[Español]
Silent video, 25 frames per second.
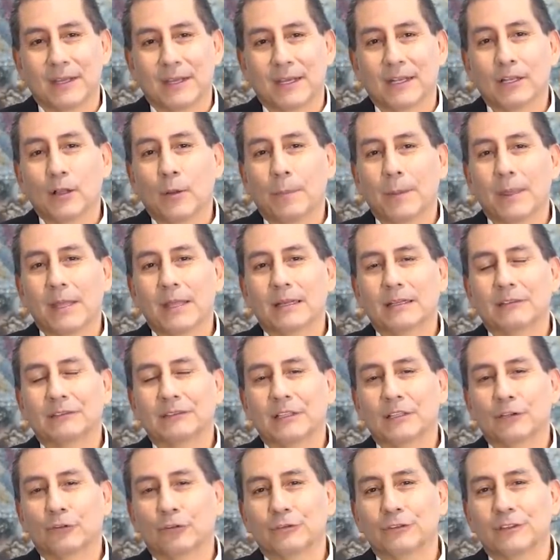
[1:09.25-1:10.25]
Quiero
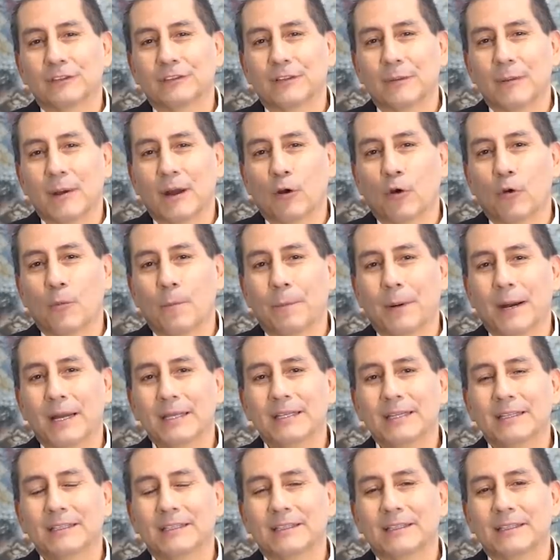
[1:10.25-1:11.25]
pedirles entonces que me
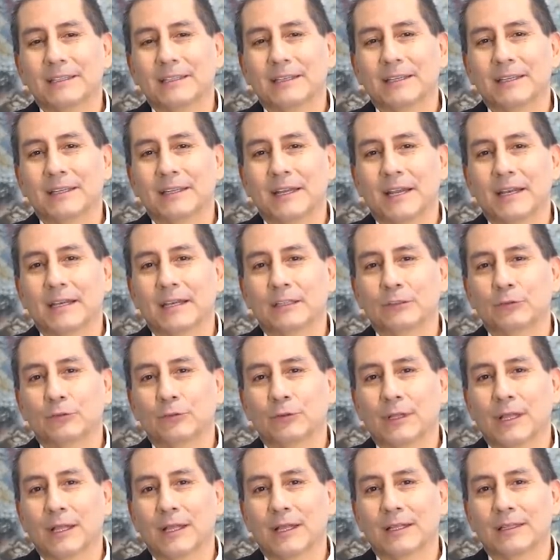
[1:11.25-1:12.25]
acompañen en la
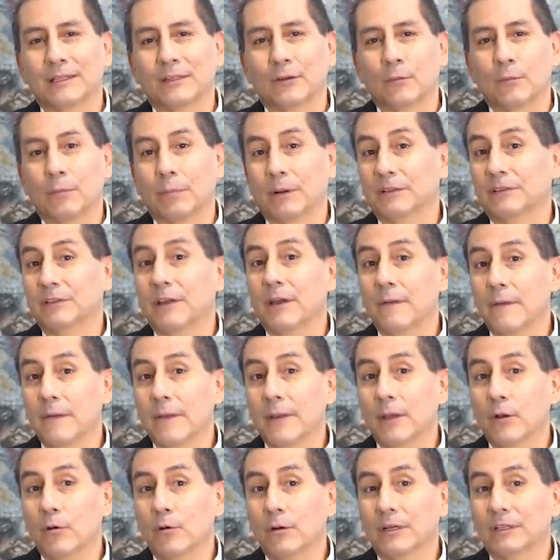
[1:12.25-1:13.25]
lectura de un pasaje
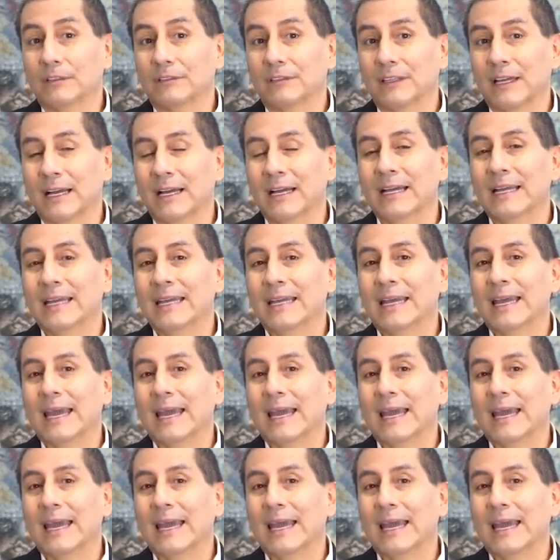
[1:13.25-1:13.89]
bíblico que está